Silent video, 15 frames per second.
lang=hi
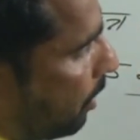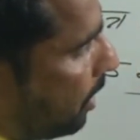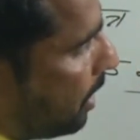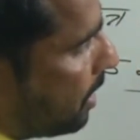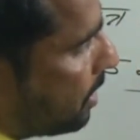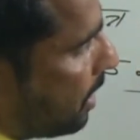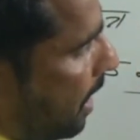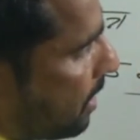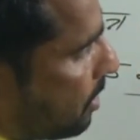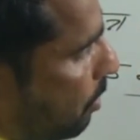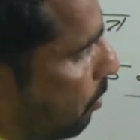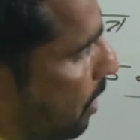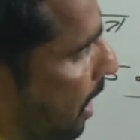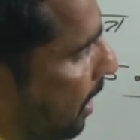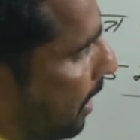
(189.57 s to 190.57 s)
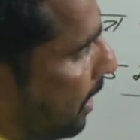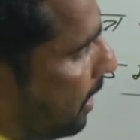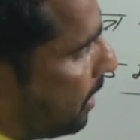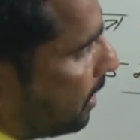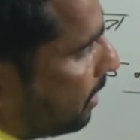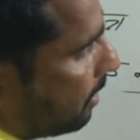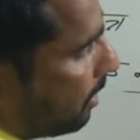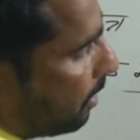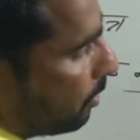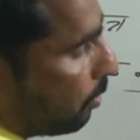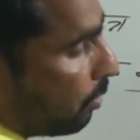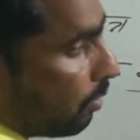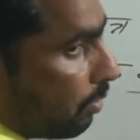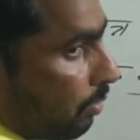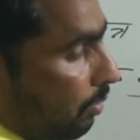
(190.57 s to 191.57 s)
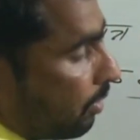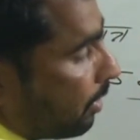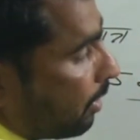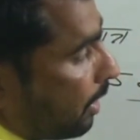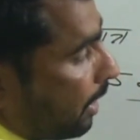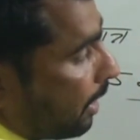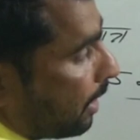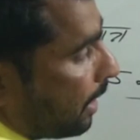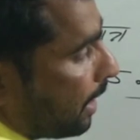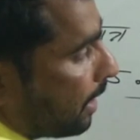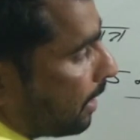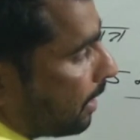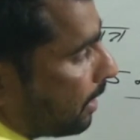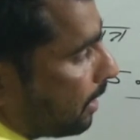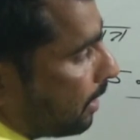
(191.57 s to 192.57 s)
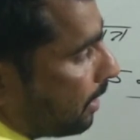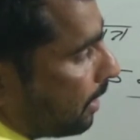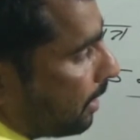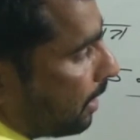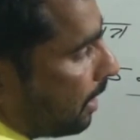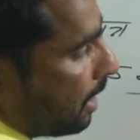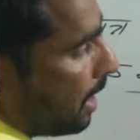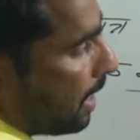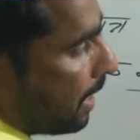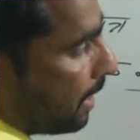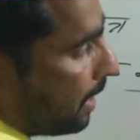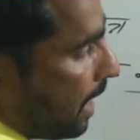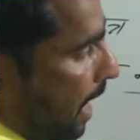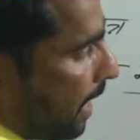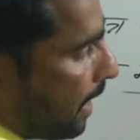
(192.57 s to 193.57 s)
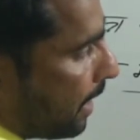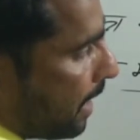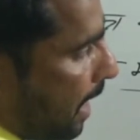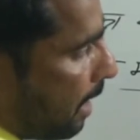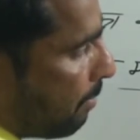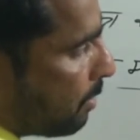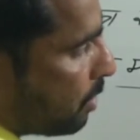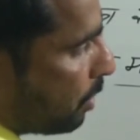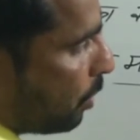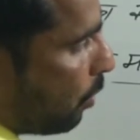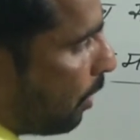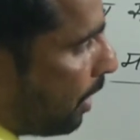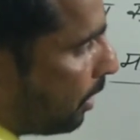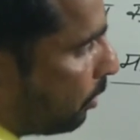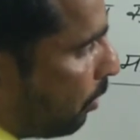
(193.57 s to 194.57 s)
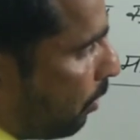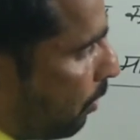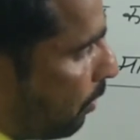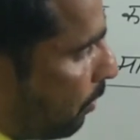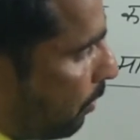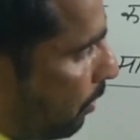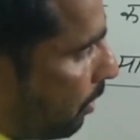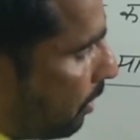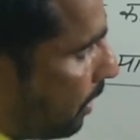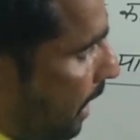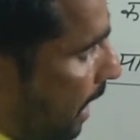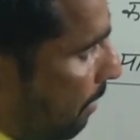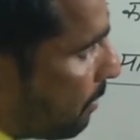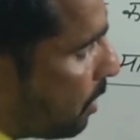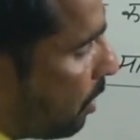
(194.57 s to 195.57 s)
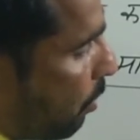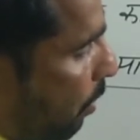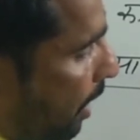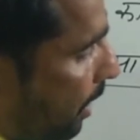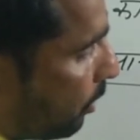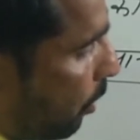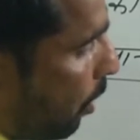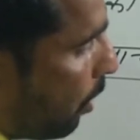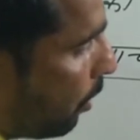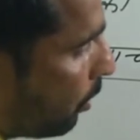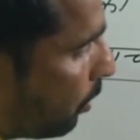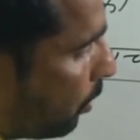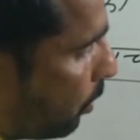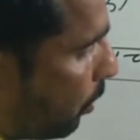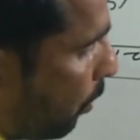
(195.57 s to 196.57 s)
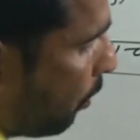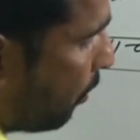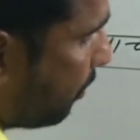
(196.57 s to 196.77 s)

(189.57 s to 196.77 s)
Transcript: तो इधर से यहाँ सिलूदार ले ली तो एक रेक ग्यारह ग्यारह में से दो गए तो ग्यारह में से नौ गए तो दो